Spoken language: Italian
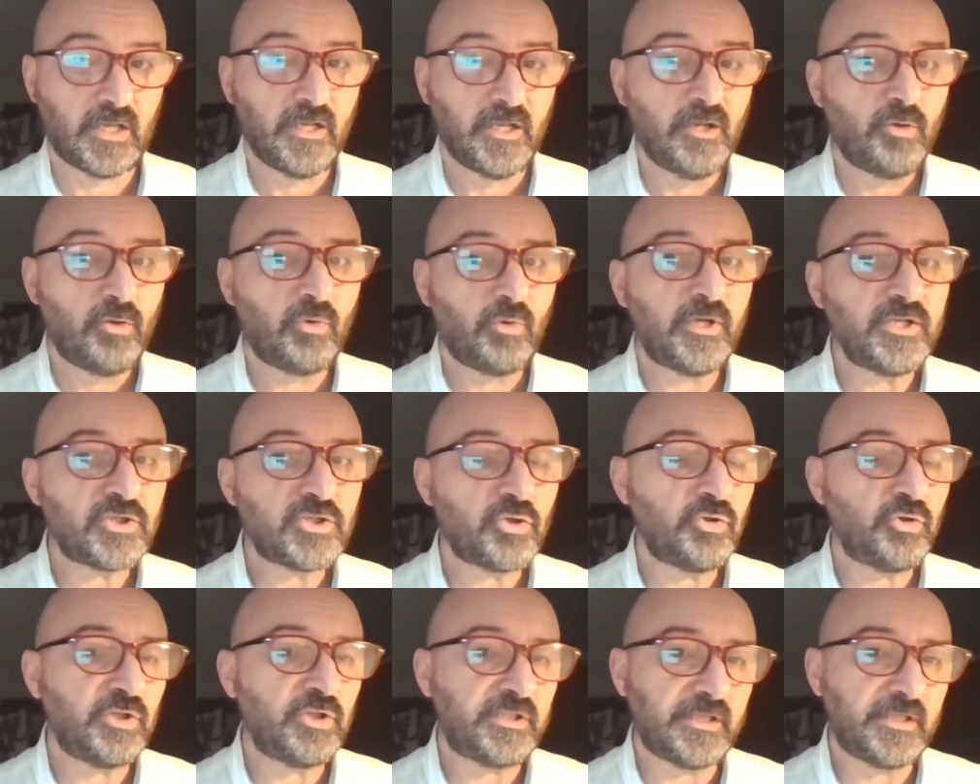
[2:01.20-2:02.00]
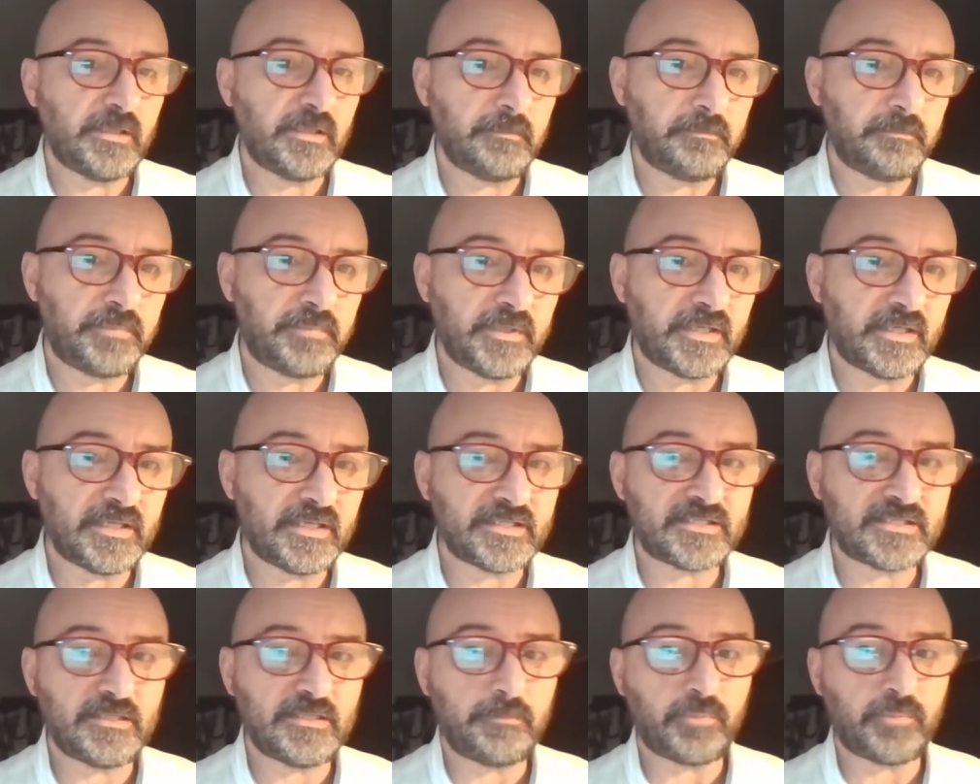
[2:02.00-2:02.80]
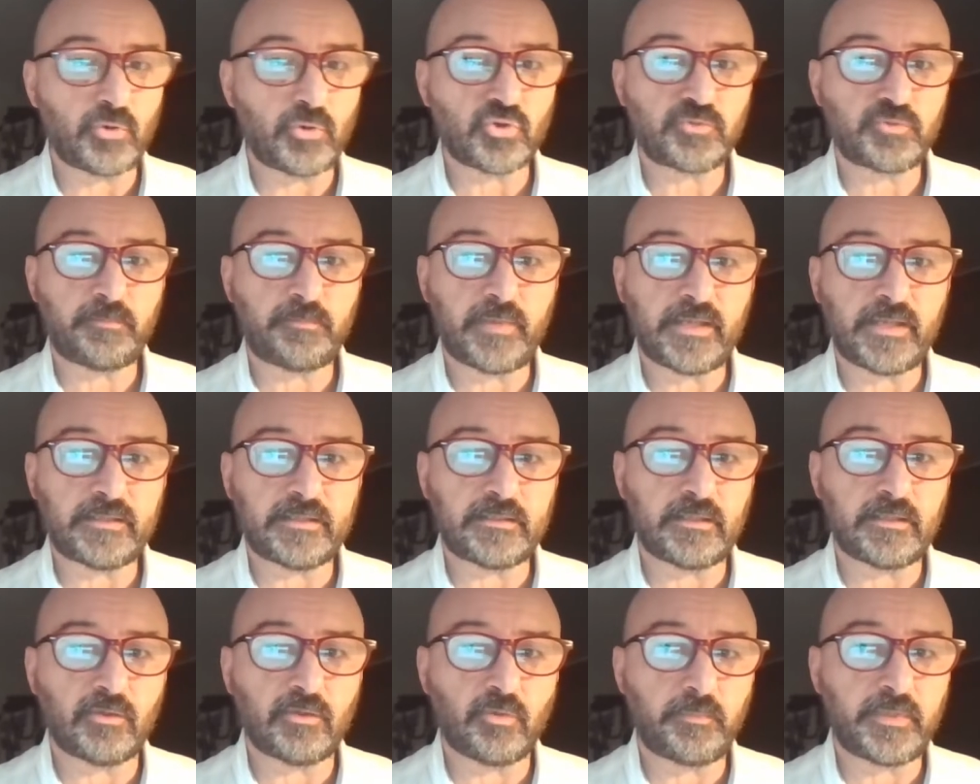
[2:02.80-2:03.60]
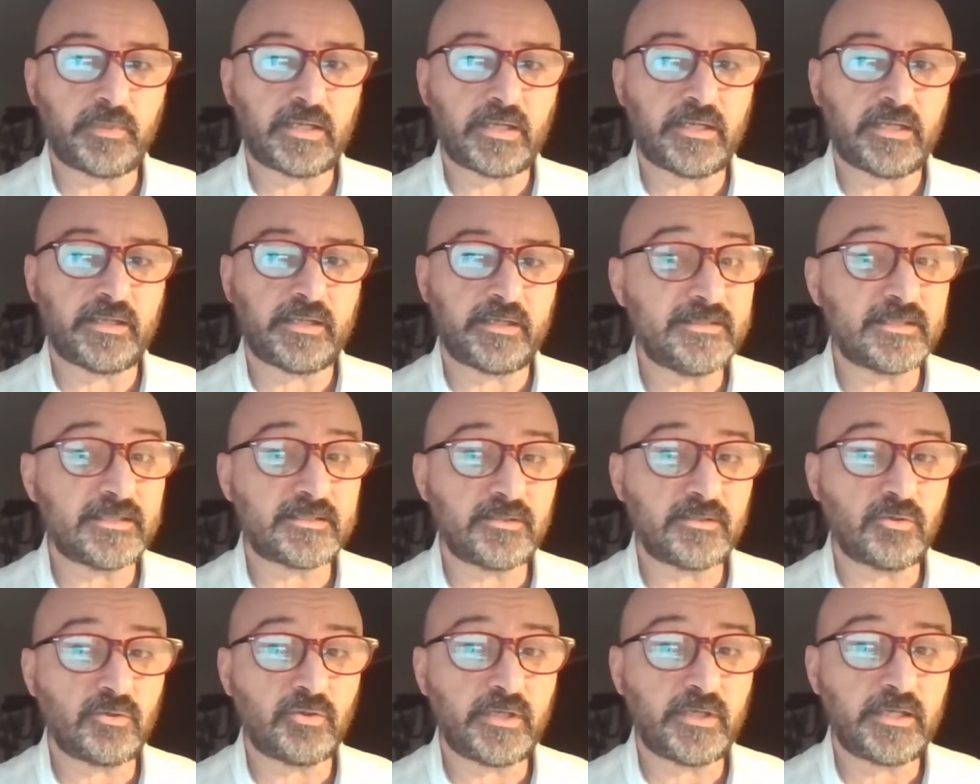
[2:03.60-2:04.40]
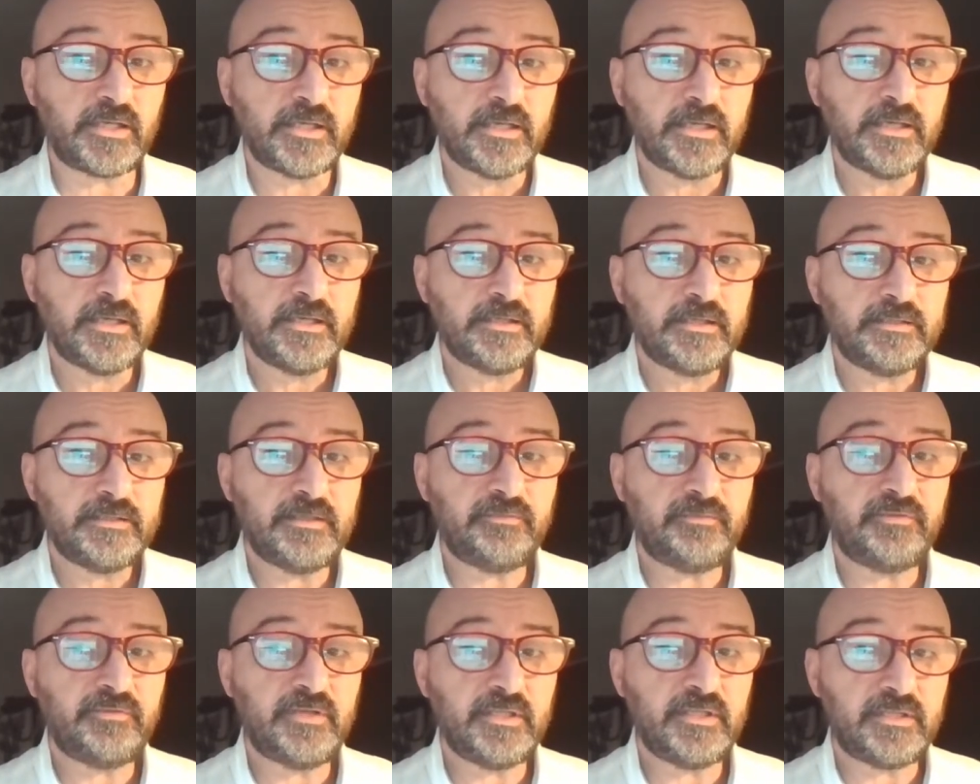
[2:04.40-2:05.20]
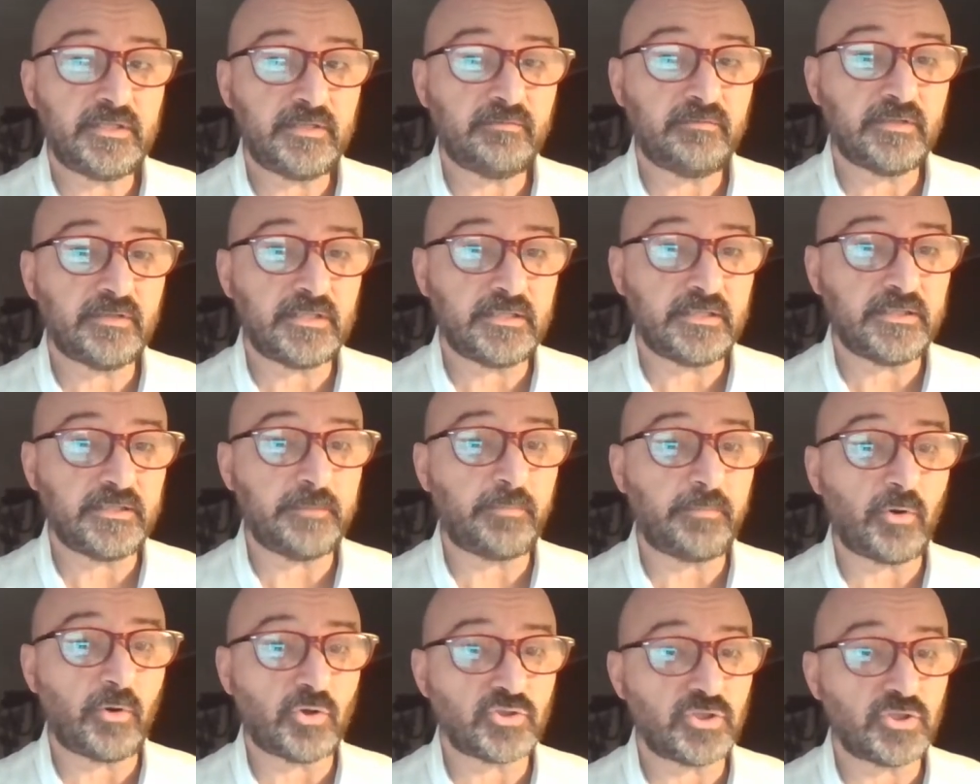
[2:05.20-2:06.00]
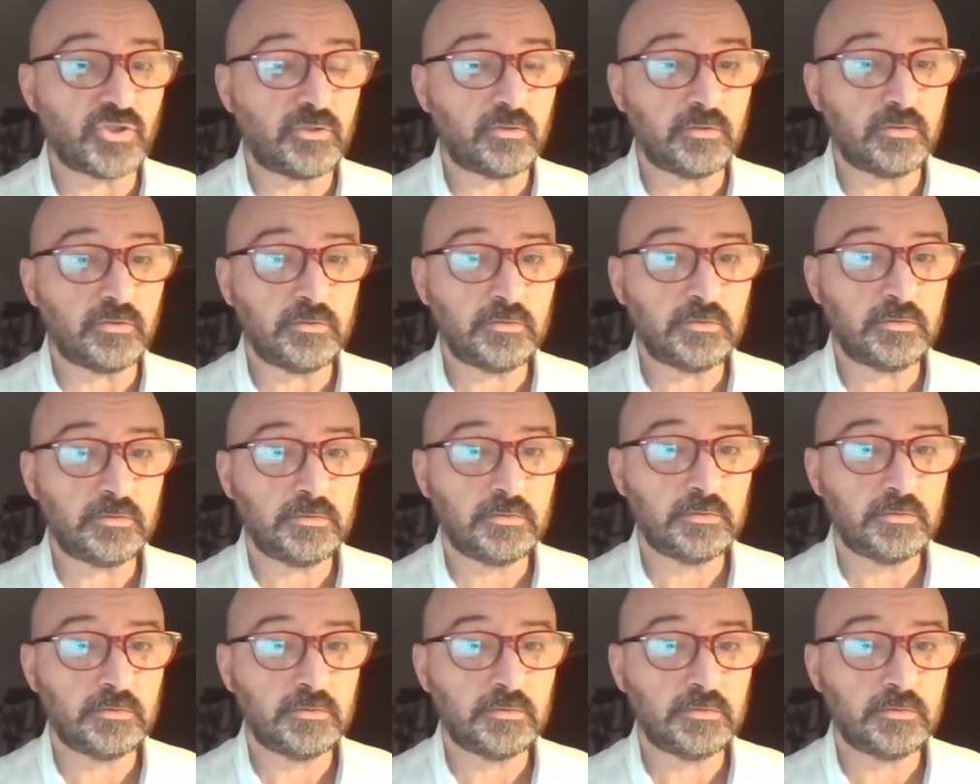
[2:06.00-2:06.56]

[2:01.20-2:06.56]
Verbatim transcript: Quali sono i tempi che si prospettano per la realizzazione definitiva del deposito?